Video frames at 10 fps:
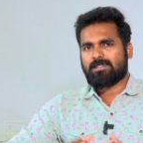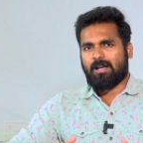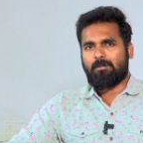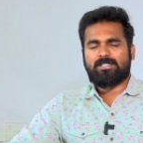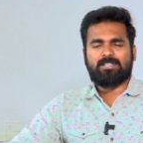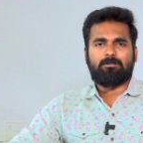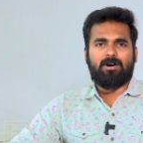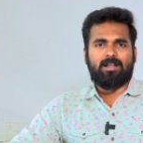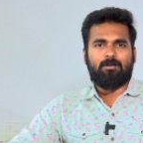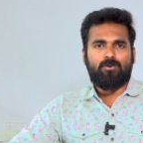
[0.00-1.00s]
தமிழ்
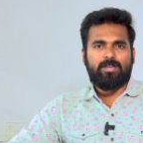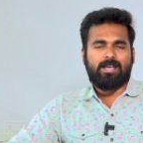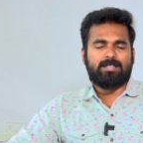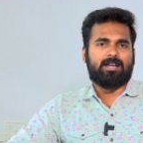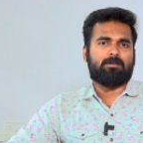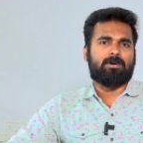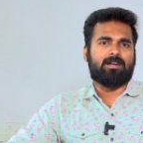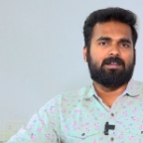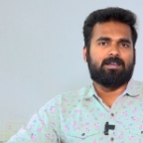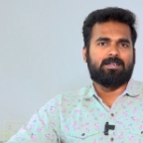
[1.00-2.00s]
சினிமாவில் முக்கிய
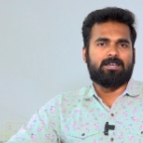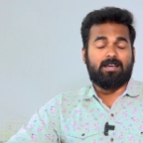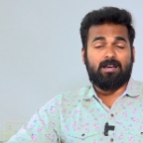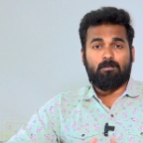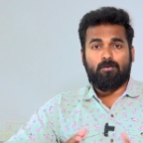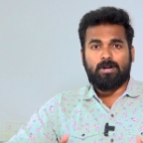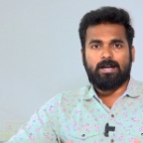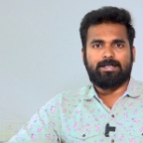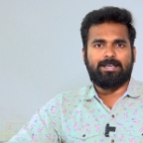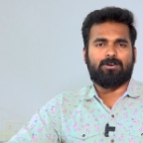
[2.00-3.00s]
திரைப்படங்களை இயக்கிய
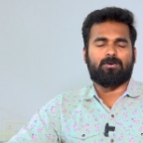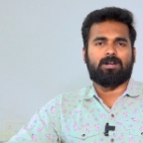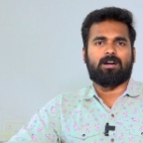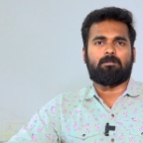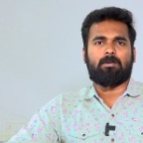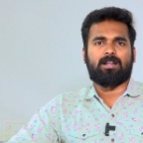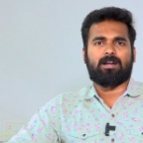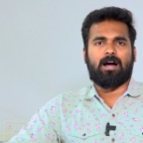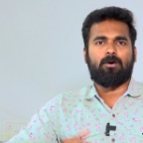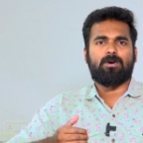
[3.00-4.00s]
முன்னணி இயக்குநர்கள் பலர்
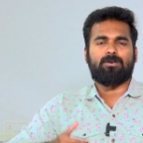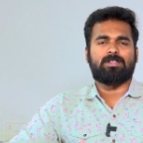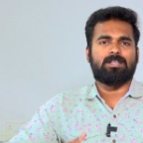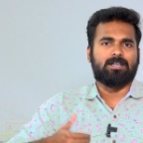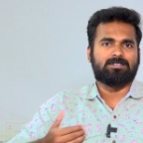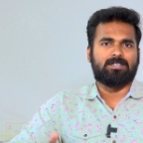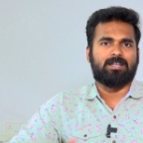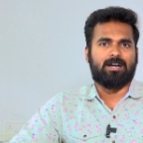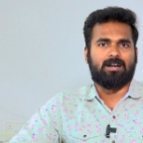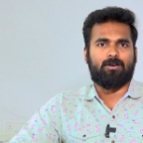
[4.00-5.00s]
அவங்க வந்து அசிஸ்டன்ட்
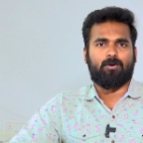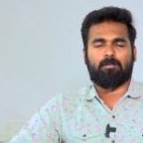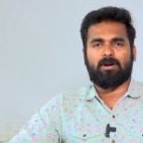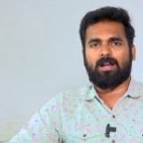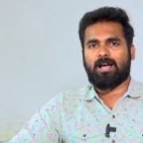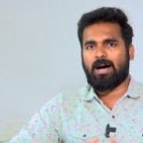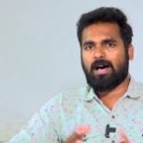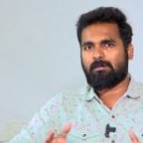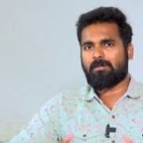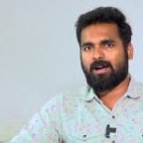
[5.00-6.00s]
டைரக்டராக ஒர்க் பண்ண
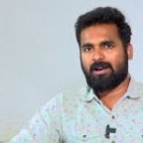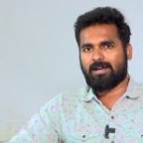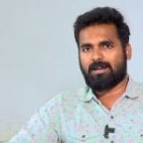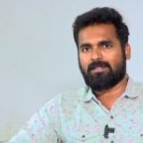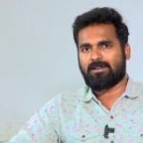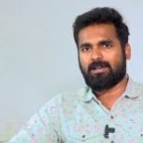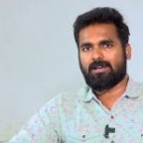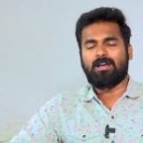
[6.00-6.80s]
ஆரம்ப காலகட்டத்தில்